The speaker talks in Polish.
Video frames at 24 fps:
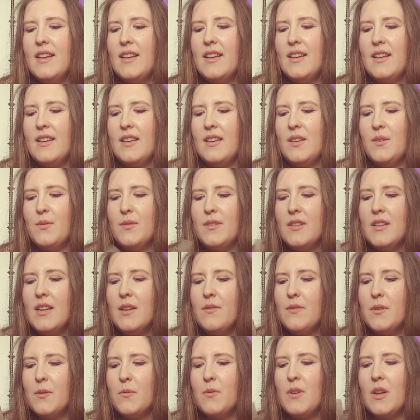E, I
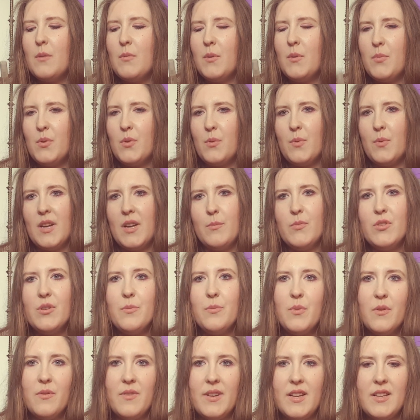Justyna wysłała mi próbkę i
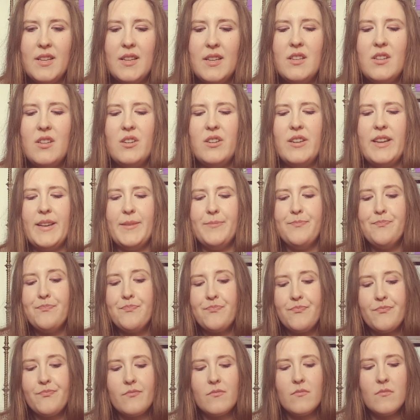muszę powiedzieć, że
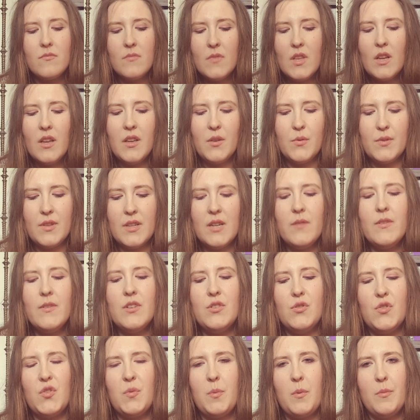Justyna
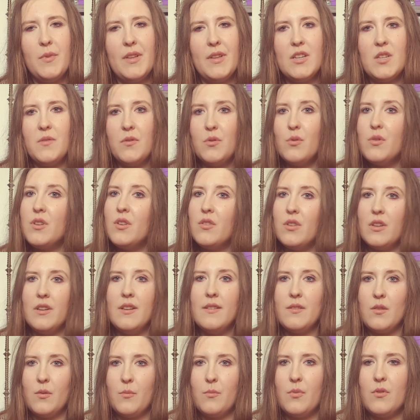właśnie już wspominała, że według mnie one
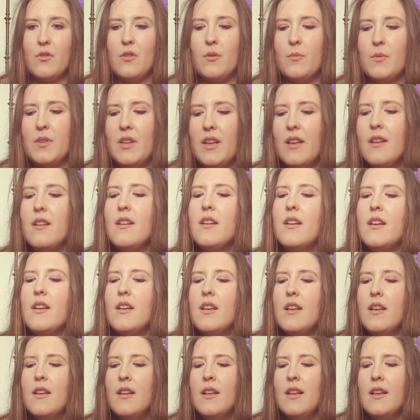nie są podobne,
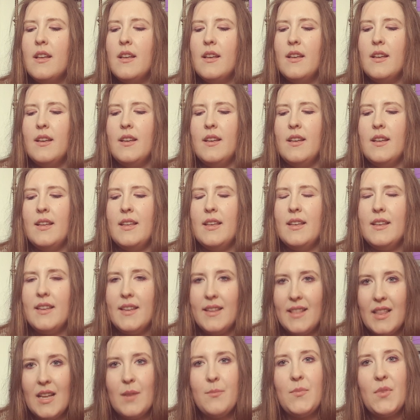
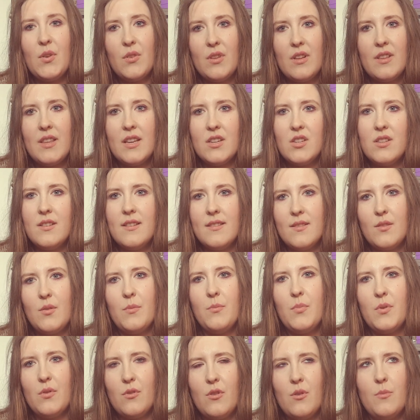i dla mnie one też nie
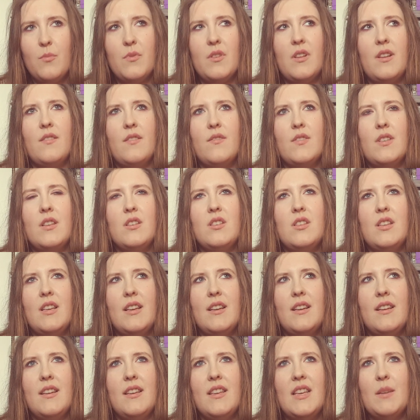są podobne. W sensie,
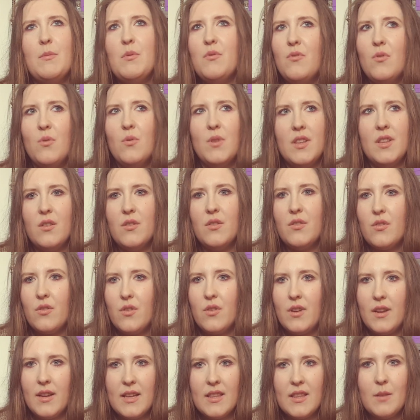ja bym w ogóle tego z
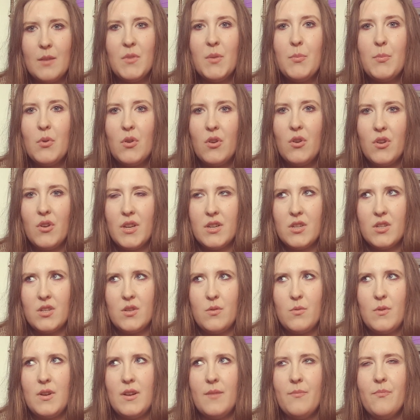korriganem nie
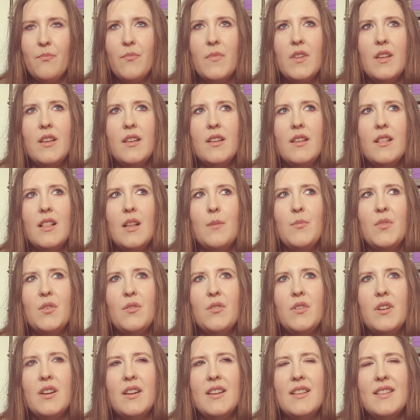pokojarzyłam. E, dla mnie
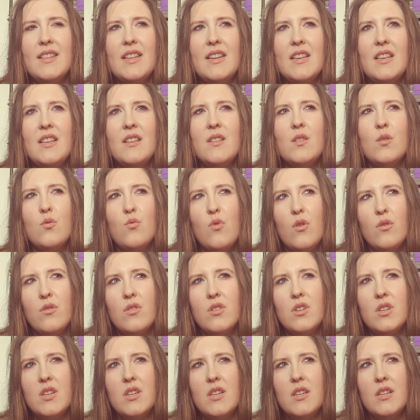korrigan jest taki
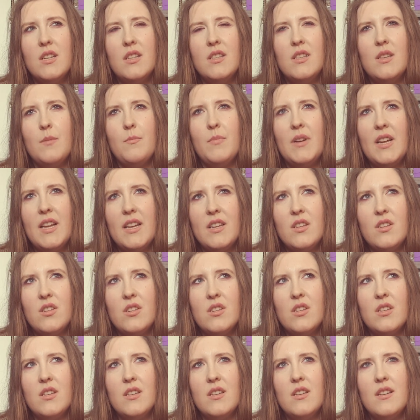słodszy,
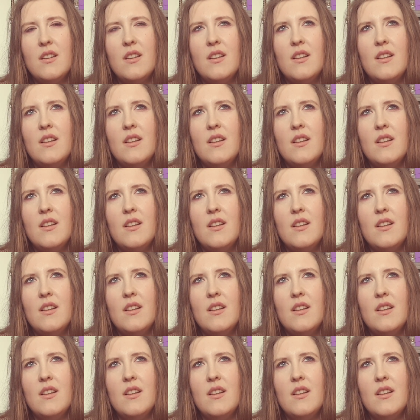cieplejszy, e,